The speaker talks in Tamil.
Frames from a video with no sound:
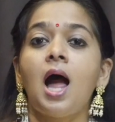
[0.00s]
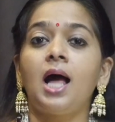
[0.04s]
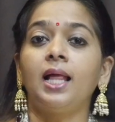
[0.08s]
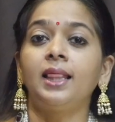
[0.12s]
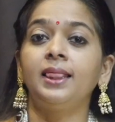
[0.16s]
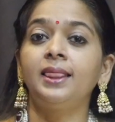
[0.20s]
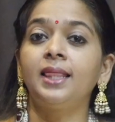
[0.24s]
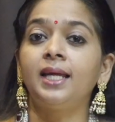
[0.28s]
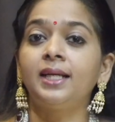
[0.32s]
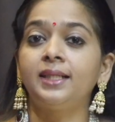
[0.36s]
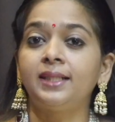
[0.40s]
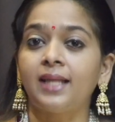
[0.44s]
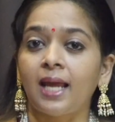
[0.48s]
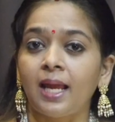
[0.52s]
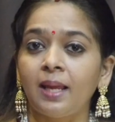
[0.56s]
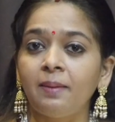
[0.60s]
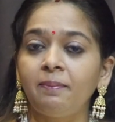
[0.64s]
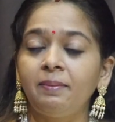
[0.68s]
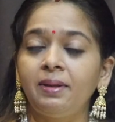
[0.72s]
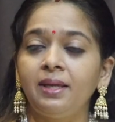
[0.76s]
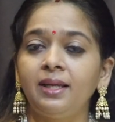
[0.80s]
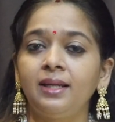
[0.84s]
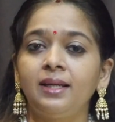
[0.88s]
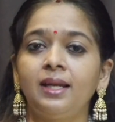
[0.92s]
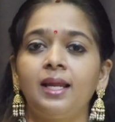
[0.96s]
அந்த
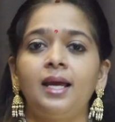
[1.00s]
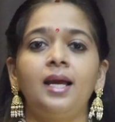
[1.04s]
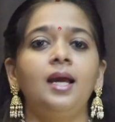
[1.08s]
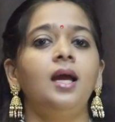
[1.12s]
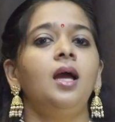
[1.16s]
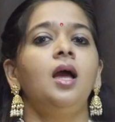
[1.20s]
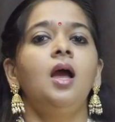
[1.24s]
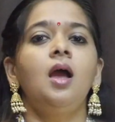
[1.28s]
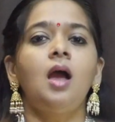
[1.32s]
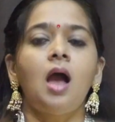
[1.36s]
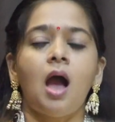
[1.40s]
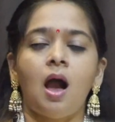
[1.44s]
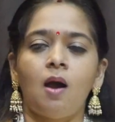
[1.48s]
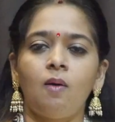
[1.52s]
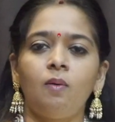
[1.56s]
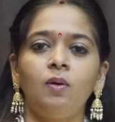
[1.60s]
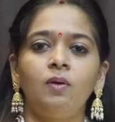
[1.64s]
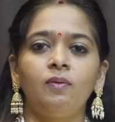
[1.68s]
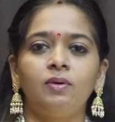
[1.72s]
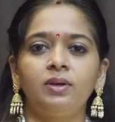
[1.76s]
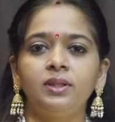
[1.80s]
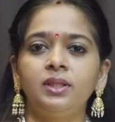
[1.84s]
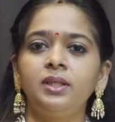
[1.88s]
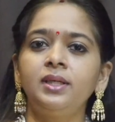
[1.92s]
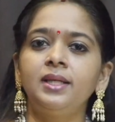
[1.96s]
டைமிங்கில் அவங்க
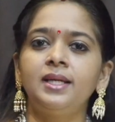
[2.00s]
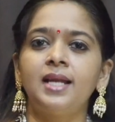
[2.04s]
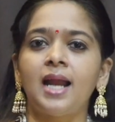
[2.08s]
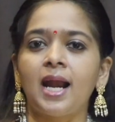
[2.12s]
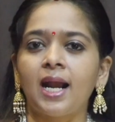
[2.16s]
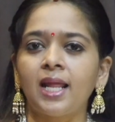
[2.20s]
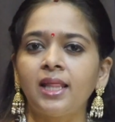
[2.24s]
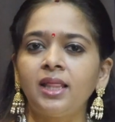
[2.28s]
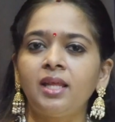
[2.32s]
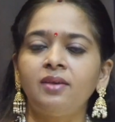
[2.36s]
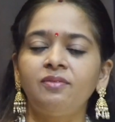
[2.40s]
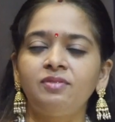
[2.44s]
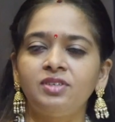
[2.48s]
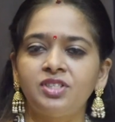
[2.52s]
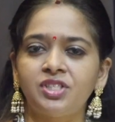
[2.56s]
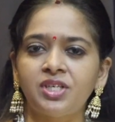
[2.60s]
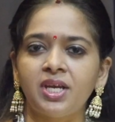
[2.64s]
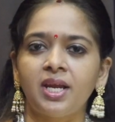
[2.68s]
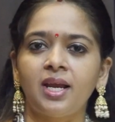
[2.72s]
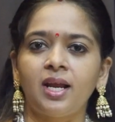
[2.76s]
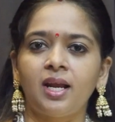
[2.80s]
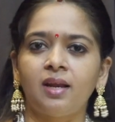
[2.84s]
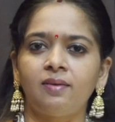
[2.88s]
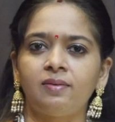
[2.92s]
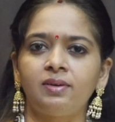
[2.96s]
வந்து நடந்த
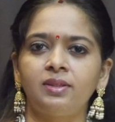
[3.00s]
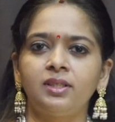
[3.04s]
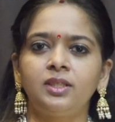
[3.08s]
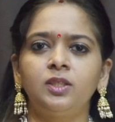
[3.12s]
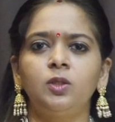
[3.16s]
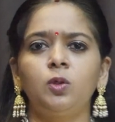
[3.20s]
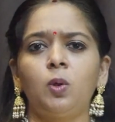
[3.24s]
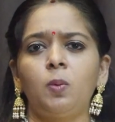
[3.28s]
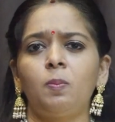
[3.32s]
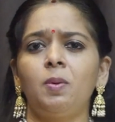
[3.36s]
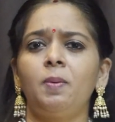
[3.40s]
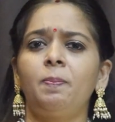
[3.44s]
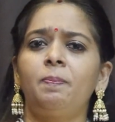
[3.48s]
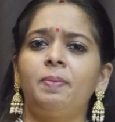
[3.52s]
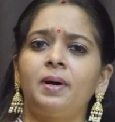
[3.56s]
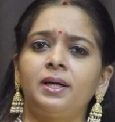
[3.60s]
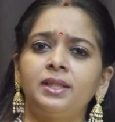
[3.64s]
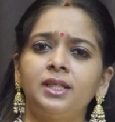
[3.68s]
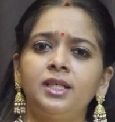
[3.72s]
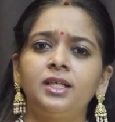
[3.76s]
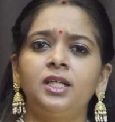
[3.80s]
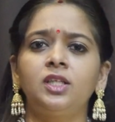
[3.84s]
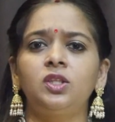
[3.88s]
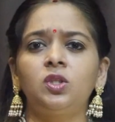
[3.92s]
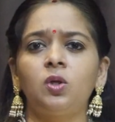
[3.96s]
விஷயங்களை வந்துட்டு ரொம்ப
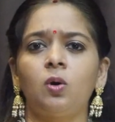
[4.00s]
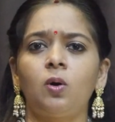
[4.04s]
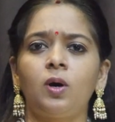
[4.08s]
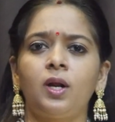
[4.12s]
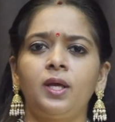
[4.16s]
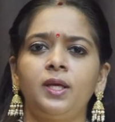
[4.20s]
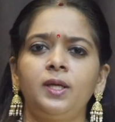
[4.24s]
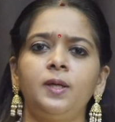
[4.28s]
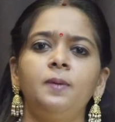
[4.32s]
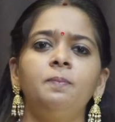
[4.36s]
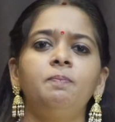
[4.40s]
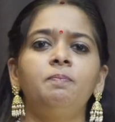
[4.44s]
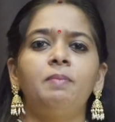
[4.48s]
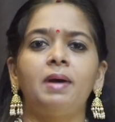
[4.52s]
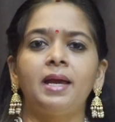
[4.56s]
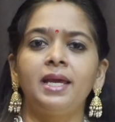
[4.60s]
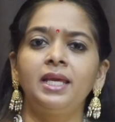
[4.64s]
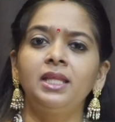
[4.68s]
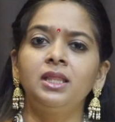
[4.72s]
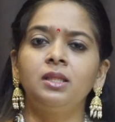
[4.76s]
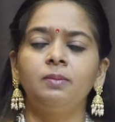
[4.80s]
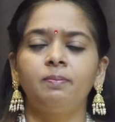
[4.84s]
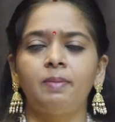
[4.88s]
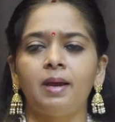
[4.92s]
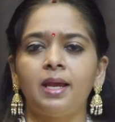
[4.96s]
பதட்டத்தோடையும்
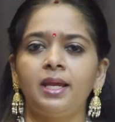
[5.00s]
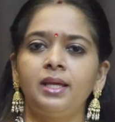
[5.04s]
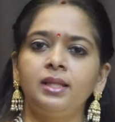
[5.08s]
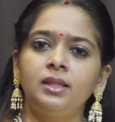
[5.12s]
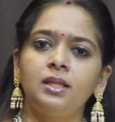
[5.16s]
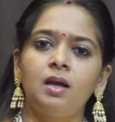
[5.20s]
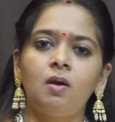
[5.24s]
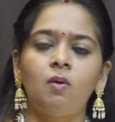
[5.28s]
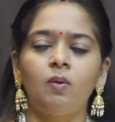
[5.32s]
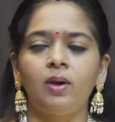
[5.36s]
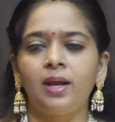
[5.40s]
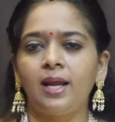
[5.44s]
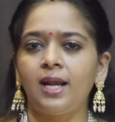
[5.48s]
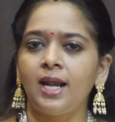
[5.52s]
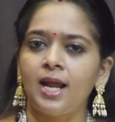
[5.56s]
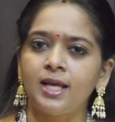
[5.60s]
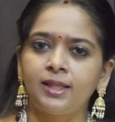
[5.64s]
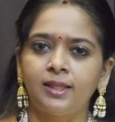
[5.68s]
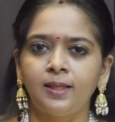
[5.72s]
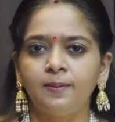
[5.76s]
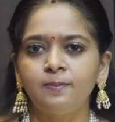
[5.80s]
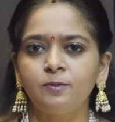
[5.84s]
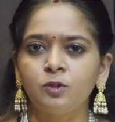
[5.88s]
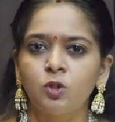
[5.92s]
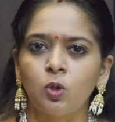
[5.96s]
பயந்து பயந்து அவங்க
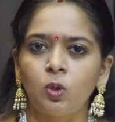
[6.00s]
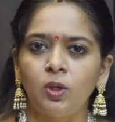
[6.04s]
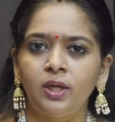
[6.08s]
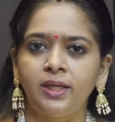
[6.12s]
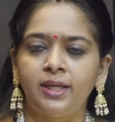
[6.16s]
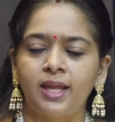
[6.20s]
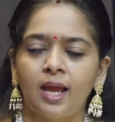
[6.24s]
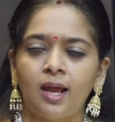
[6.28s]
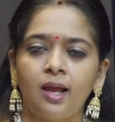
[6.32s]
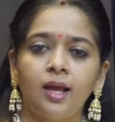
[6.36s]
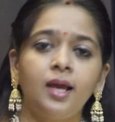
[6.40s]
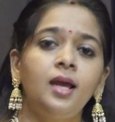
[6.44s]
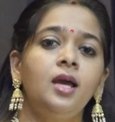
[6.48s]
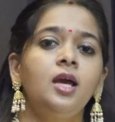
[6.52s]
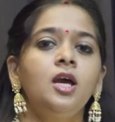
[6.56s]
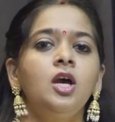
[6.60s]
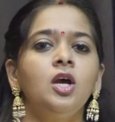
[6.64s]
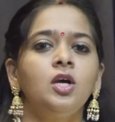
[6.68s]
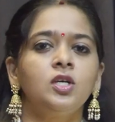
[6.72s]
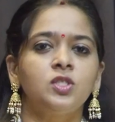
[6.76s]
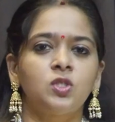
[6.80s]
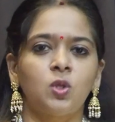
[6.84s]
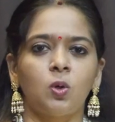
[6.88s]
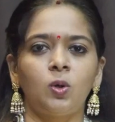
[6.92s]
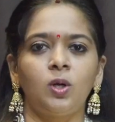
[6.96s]
எல்லாத்தையும் சொல்லிட்டாங்க
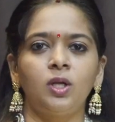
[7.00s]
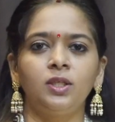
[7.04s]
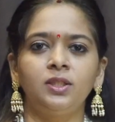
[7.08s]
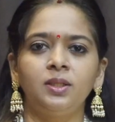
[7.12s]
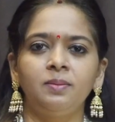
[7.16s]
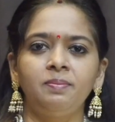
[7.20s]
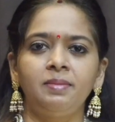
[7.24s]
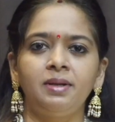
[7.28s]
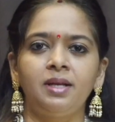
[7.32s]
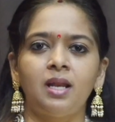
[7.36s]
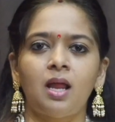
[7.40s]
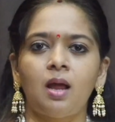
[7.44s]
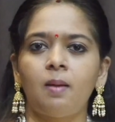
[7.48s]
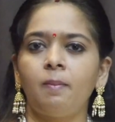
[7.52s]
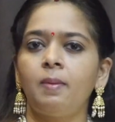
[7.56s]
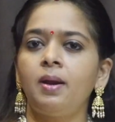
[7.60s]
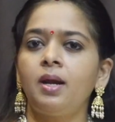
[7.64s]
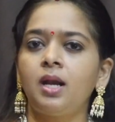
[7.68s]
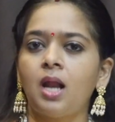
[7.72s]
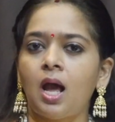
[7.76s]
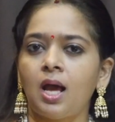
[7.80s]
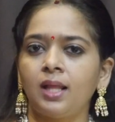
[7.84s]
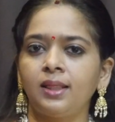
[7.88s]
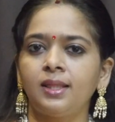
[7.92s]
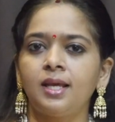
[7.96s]
சொன்னதும்
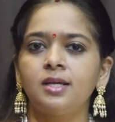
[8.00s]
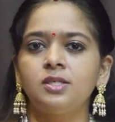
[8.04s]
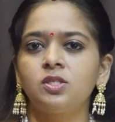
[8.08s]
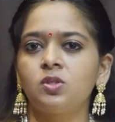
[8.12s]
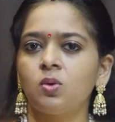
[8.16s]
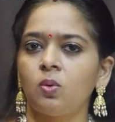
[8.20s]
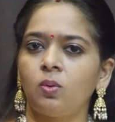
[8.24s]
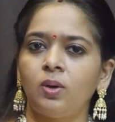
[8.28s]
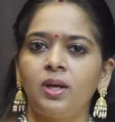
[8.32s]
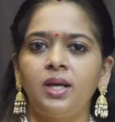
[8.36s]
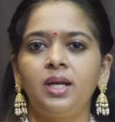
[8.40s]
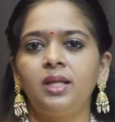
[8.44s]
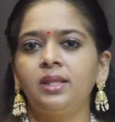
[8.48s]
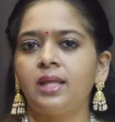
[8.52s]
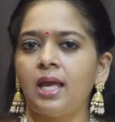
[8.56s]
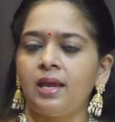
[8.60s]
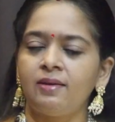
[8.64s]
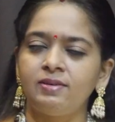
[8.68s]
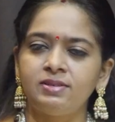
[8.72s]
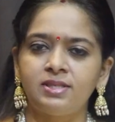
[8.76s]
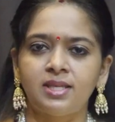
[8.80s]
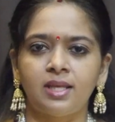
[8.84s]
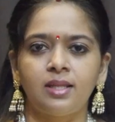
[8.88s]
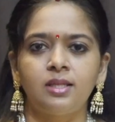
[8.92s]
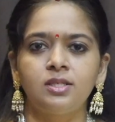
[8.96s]
இல்லாமல் நான் தான் சொன்னேன்னு
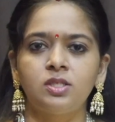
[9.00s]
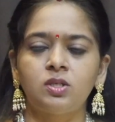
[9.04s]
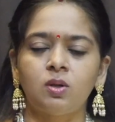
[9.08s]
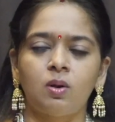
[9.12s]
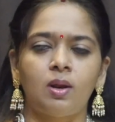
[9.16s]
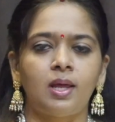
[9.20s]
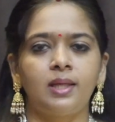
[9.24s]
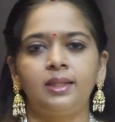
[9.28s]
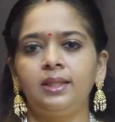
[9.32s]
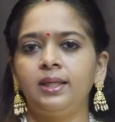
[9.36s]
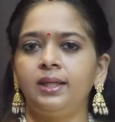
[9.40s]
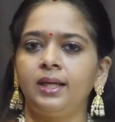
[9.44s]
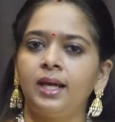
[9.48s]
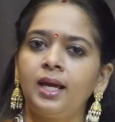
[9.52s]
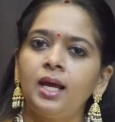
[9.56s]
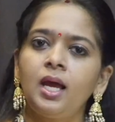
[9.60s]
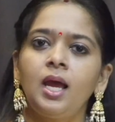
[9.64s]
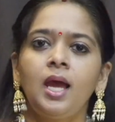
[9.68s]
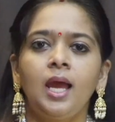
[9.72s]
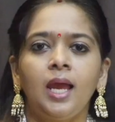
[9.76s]
தயவு செய்து சொல்லாதீங்க